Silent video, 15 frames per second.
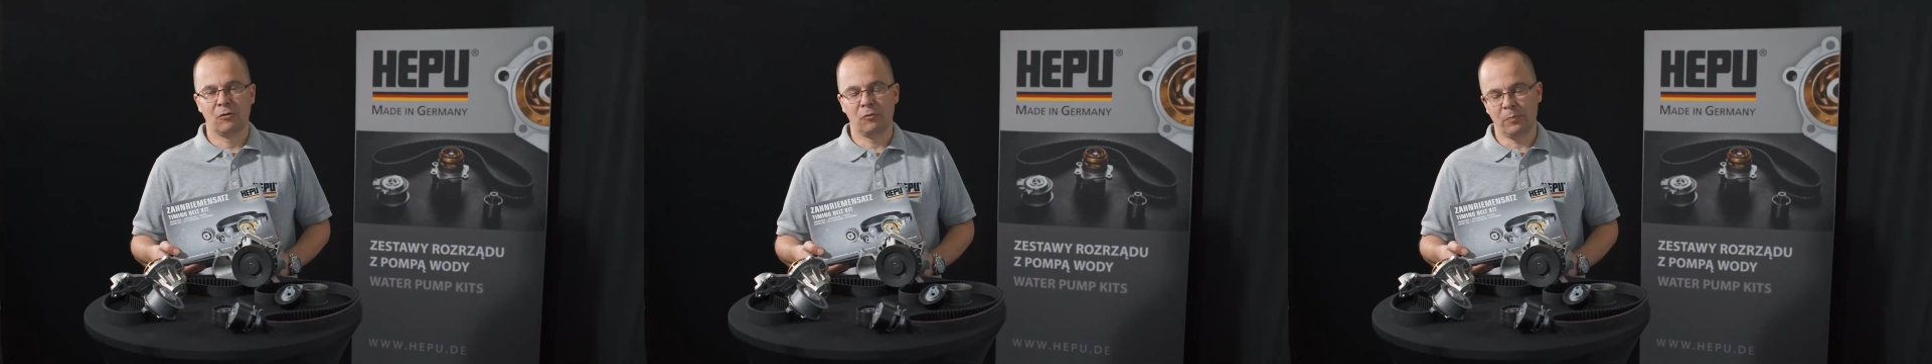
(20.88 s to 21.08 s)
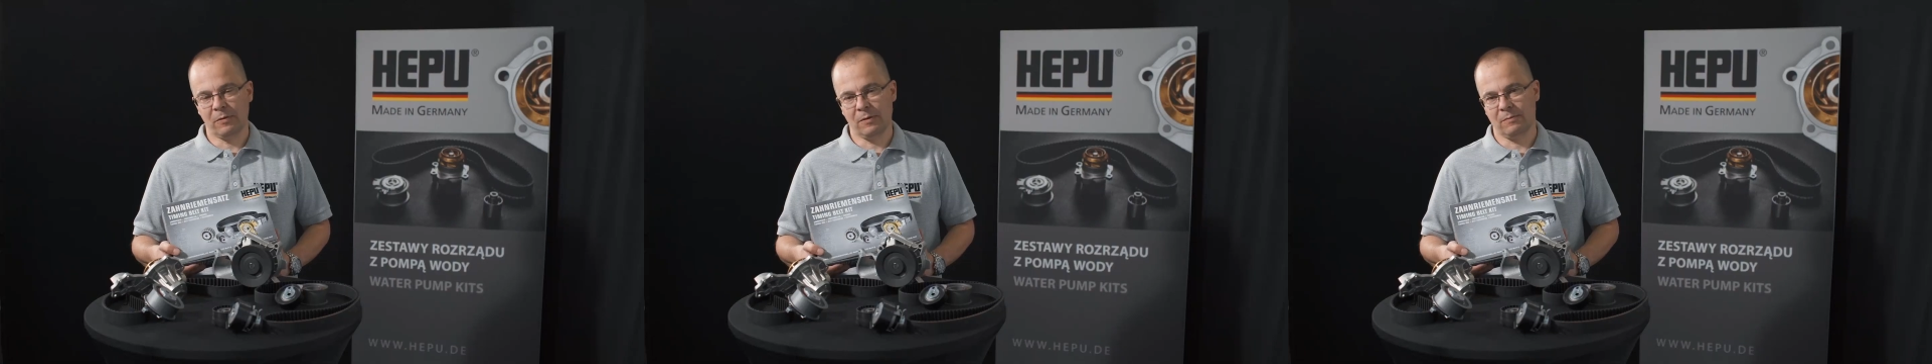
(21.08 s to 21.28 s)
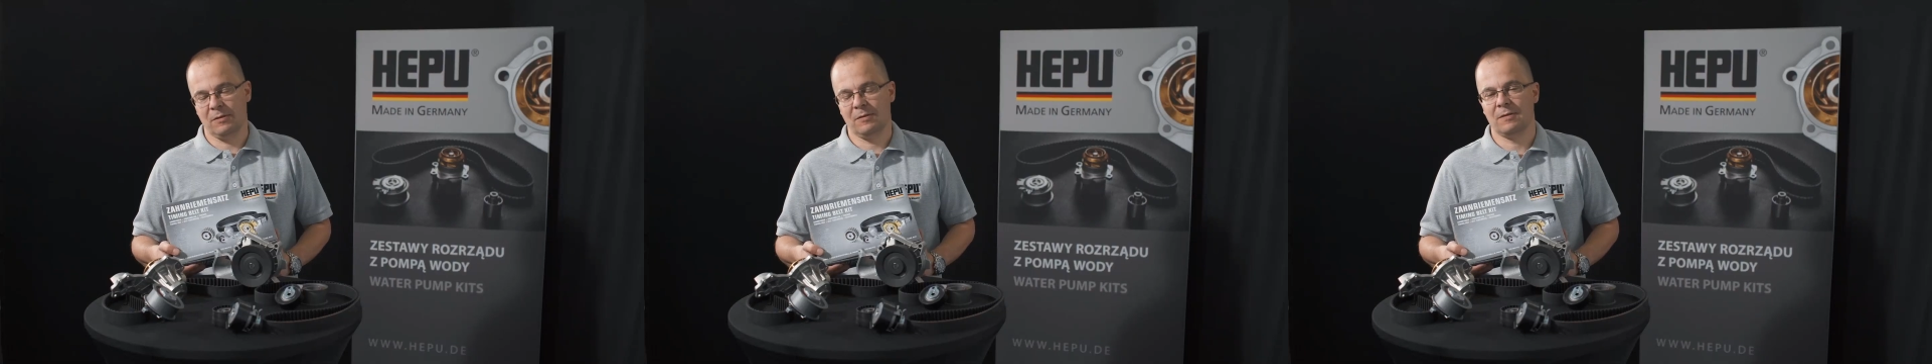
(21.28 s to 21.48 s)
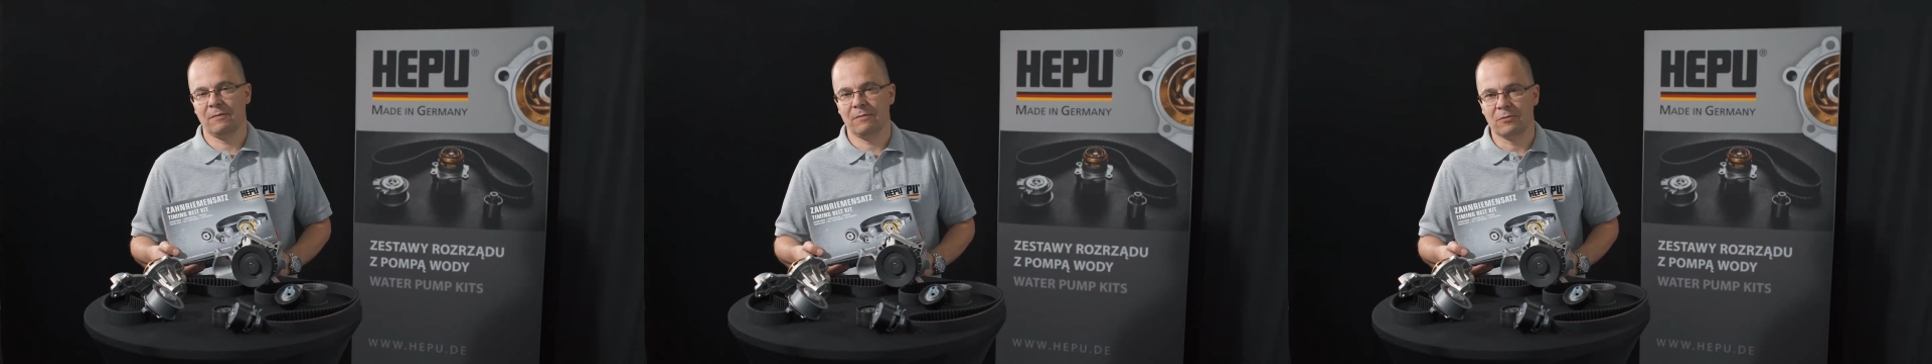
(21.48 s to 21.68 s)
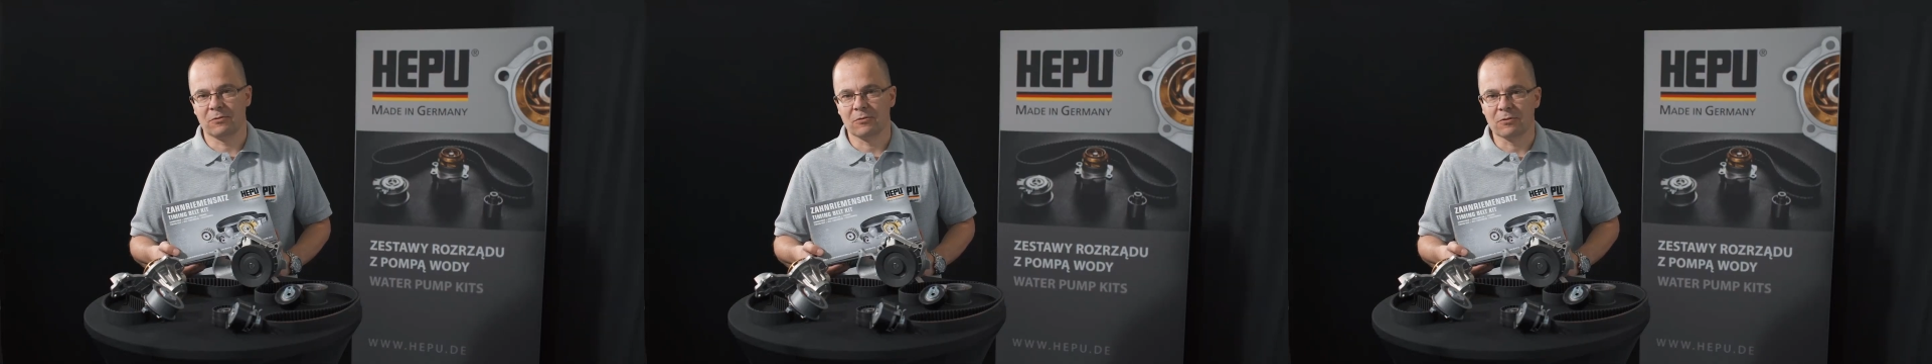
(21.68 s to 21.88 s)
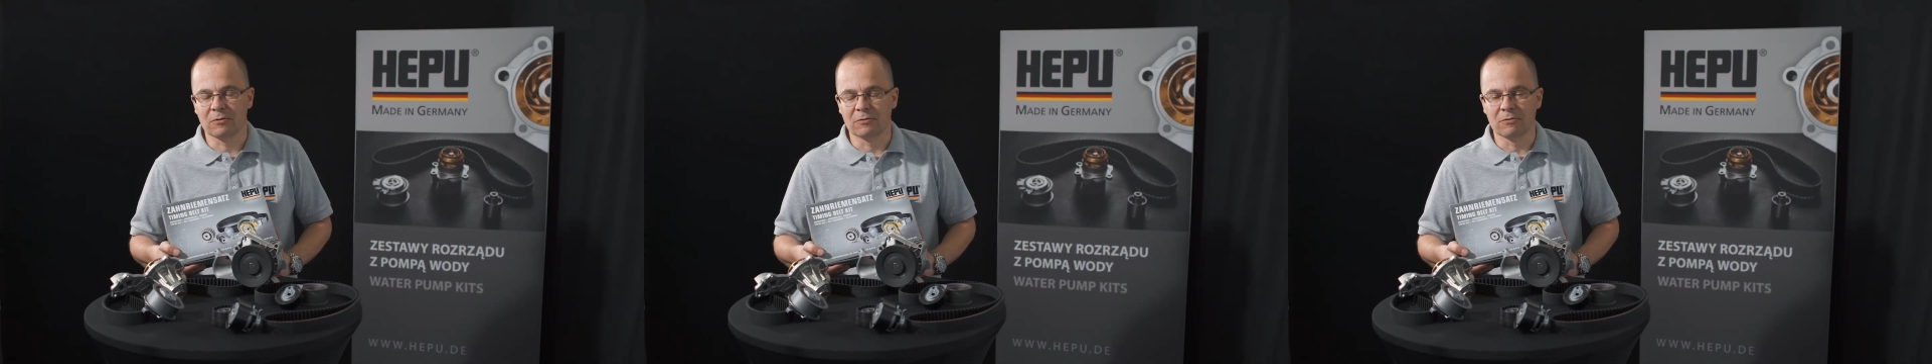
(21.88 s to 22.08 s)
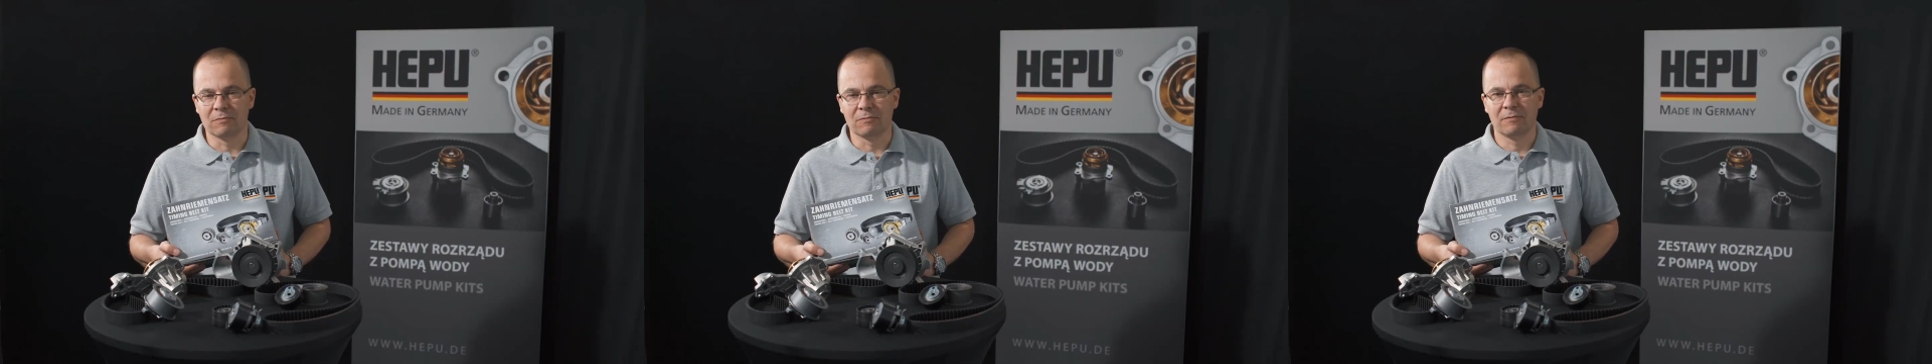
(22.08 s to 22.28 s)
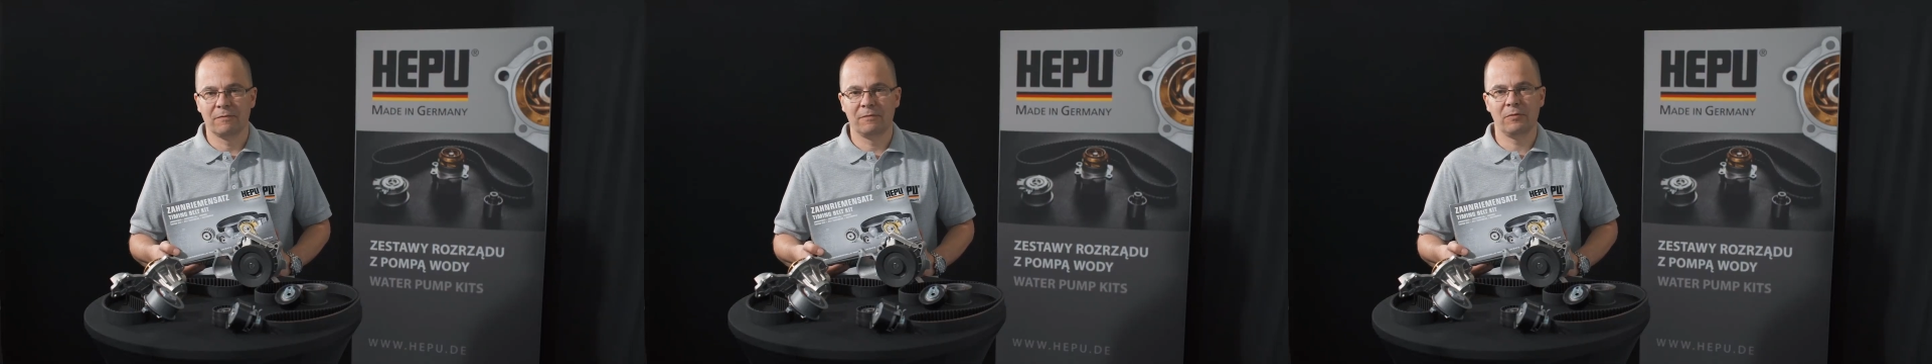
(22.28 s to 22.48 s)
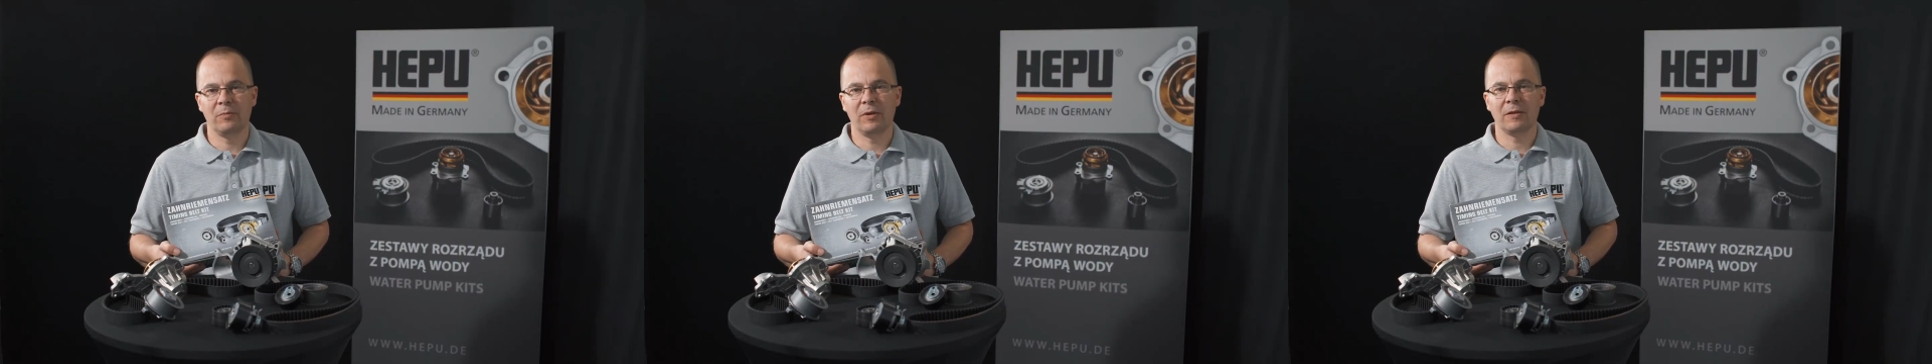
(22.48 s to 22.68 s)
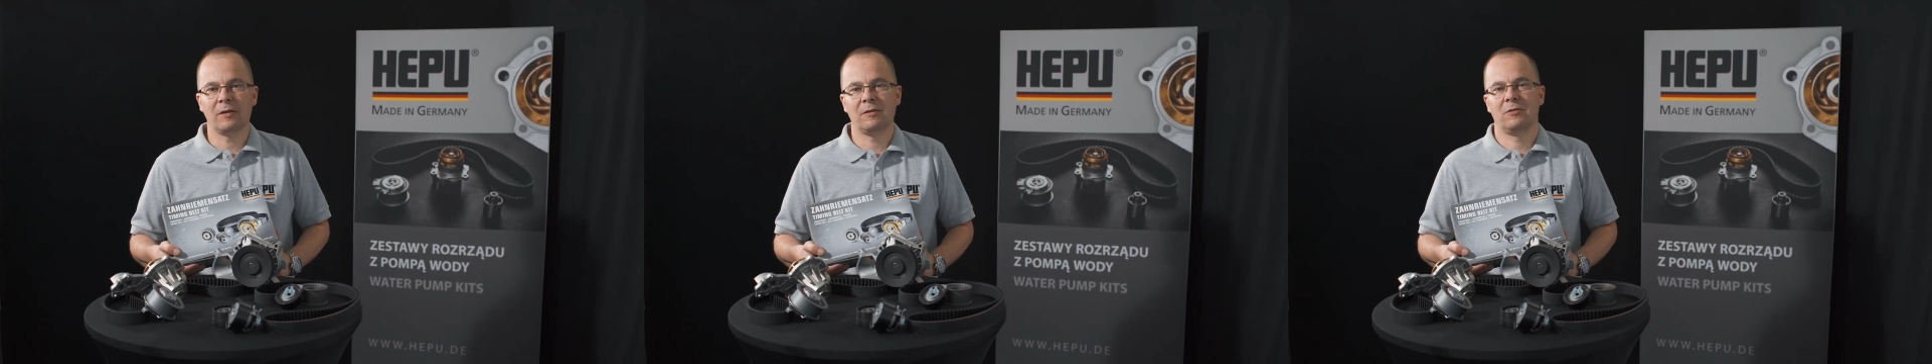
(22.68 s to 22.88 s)
Kupiłem zestaw rozrządu.
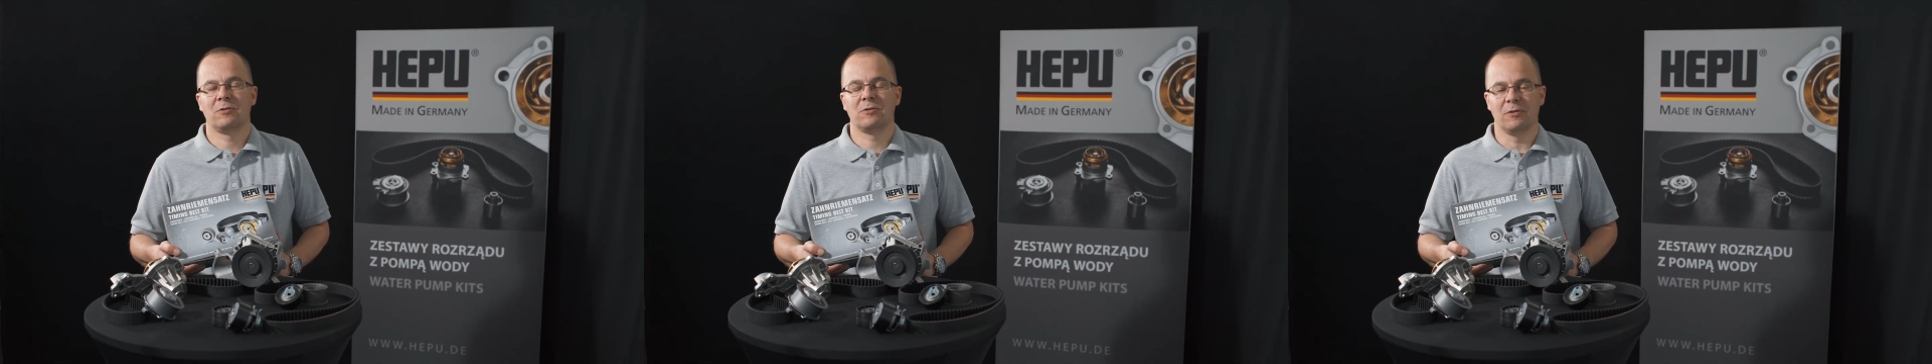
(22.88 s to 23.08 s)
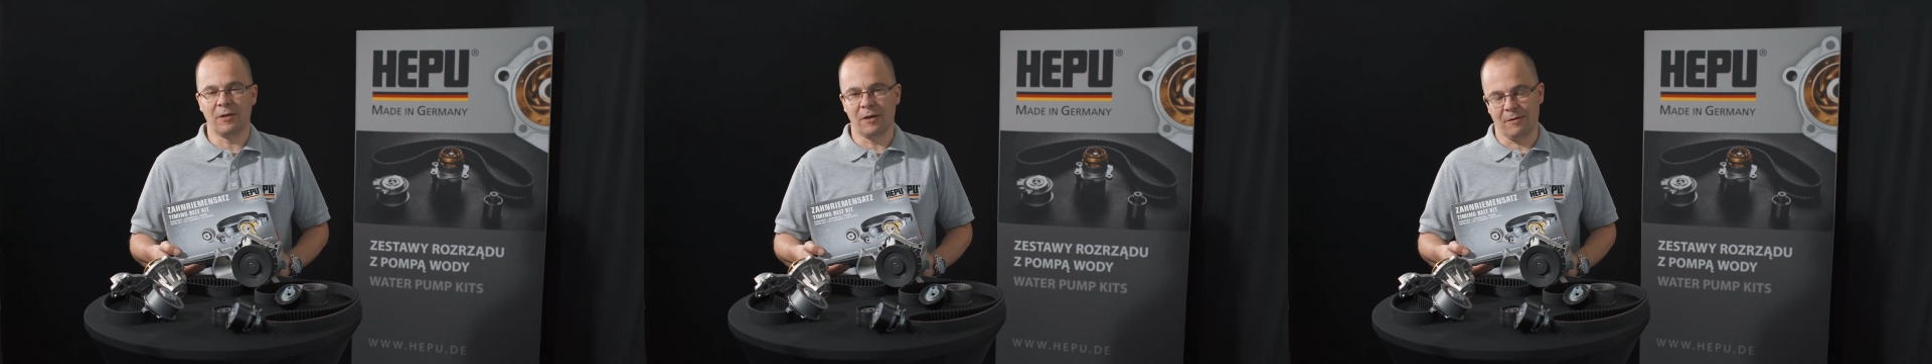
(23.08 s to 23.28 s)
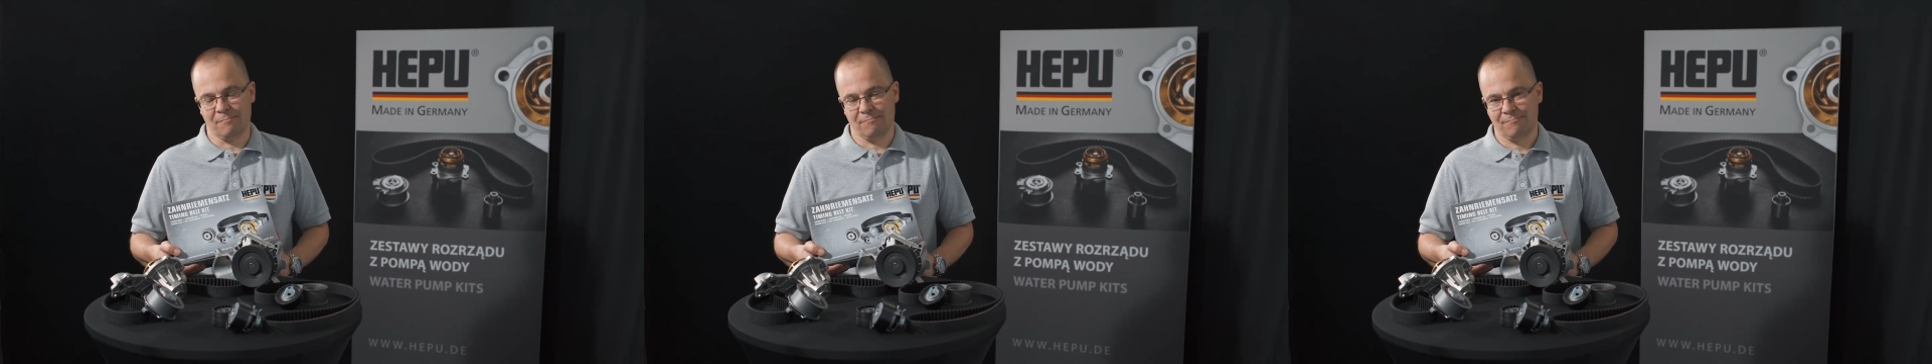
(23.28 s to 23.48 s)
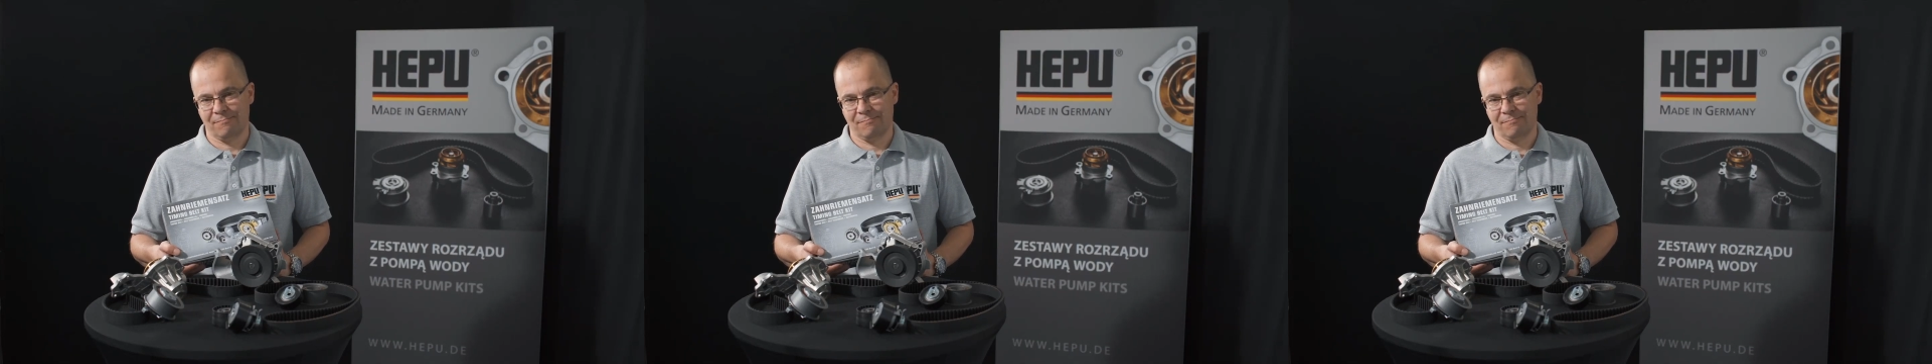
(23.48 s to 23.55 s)
Wymieniać czy nie?